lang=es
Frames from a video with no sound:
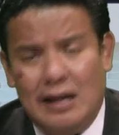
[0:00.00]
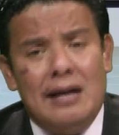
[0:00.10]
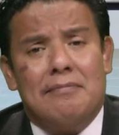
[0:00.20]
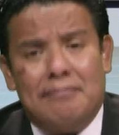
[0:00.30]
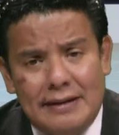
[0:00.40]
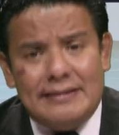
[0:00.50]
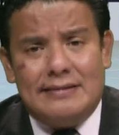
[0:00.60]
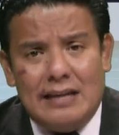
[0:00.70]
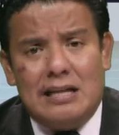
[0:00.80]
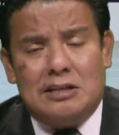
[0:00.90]
vas a
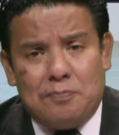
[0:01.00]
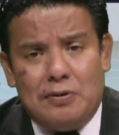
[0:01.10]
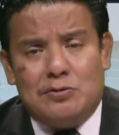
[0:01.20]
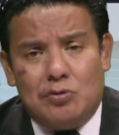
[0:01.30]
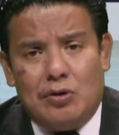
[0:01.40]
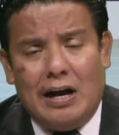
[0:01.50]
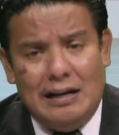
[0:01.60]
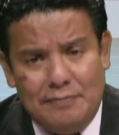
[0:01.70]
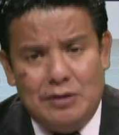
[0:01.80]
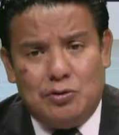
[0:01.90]
estar expuesto al
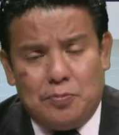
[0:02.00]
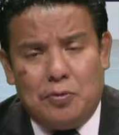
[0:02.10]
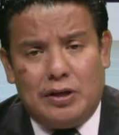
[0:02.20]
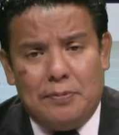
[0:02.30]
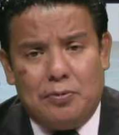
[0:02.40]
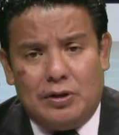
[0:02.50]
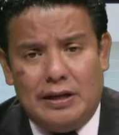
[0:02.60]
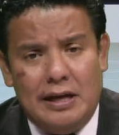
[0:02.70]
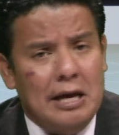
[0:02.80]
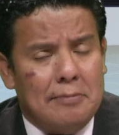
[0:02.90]
virus. ¿Por qué? Porque
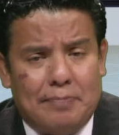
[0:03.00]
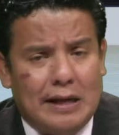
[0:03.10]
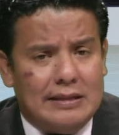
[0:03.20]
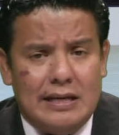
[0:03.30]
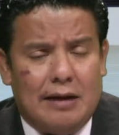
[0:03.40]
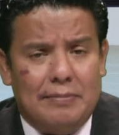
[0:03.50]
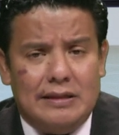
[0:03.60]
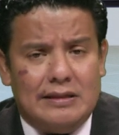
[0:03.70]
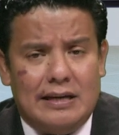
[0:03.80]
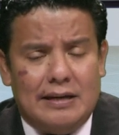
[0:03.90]

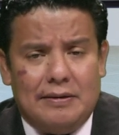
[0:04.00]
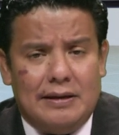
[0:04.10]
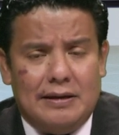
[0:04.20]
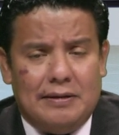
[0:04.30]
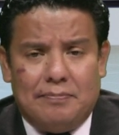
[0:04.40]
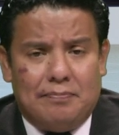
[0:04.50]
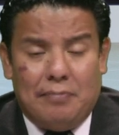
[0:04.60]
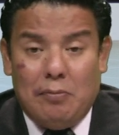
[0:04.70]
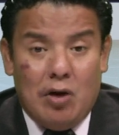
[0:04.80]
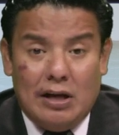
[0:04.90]
prácticamente eh, eh,
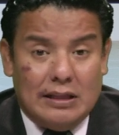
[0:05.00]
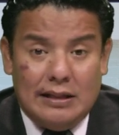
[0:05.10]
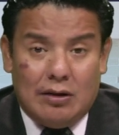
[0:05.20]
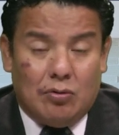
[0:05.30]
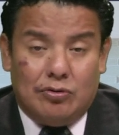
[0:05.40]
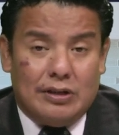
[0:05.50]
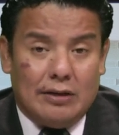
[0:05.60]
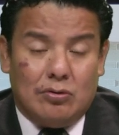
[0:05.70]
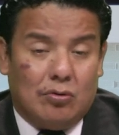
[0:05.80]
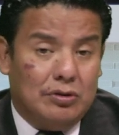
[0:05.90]
vamos a tener
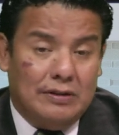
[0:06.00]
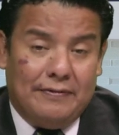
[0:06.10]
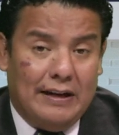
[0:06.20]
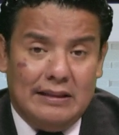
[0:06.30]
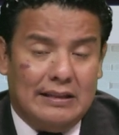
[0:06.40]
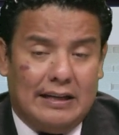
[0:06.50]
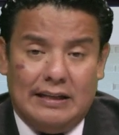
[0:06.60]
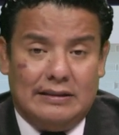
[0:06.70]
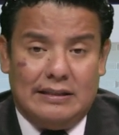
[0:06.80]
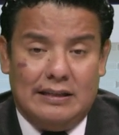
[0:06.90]
contacto con diferente
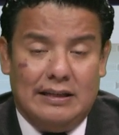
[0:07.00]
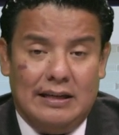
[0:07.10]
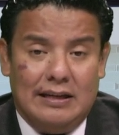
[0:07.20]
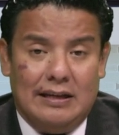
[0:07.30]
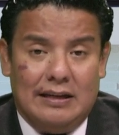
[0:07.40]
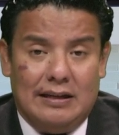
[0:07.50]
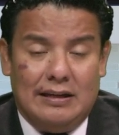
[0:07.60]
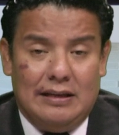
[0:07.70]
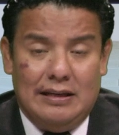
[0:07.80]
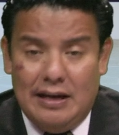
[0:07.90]
gente.
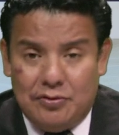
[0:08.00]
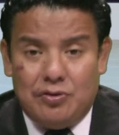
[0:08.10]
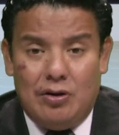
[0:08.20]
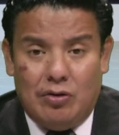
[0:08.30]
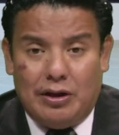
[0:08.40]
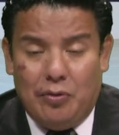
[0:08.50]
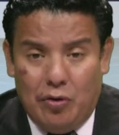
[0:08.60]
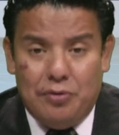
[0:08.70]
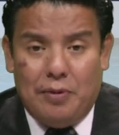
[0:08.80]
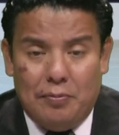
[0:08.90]
Y eso es lo que
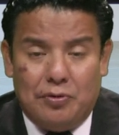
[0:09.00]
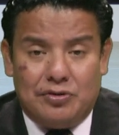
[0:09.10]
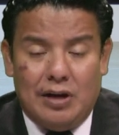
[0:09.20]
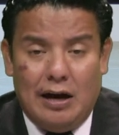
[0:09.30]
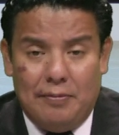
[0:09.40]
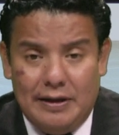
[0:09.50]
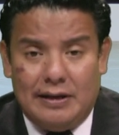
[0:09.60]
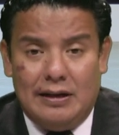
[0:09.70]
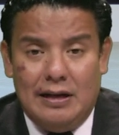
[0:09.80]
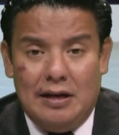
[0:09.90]
hoy vamos a ver,
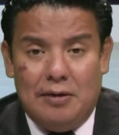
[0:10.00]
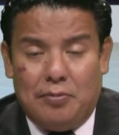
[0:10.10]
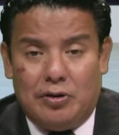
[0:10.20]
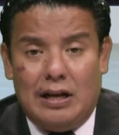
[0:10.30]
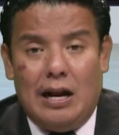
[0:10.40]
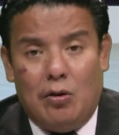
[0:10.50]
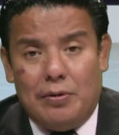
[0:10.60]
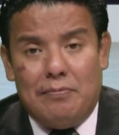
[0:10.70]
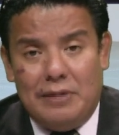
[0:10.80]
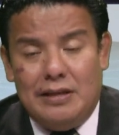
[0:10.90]
porque la obra
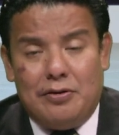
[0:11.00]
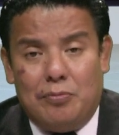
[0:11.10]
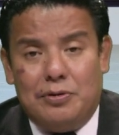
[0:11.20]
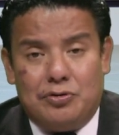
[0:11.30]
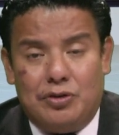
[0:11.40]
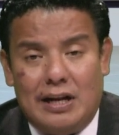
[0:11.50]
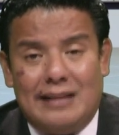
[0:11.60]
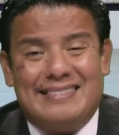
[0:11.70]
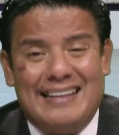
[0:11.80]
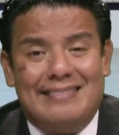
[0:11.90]
médico-misionera
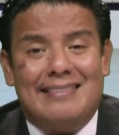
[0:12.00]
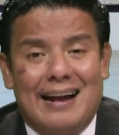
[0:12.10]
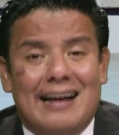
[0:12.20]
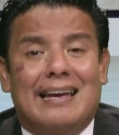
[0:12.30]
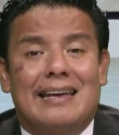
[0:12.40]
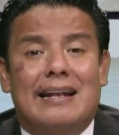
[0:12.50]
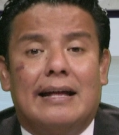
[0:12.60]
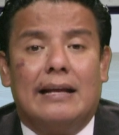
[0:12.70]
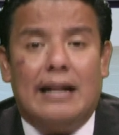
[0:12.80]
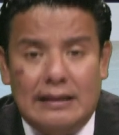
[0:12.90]
tendrá que ir
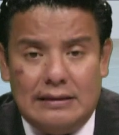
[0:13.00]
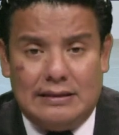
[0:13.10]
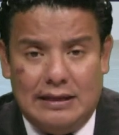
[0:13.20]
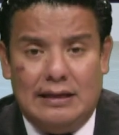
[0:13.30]
adelante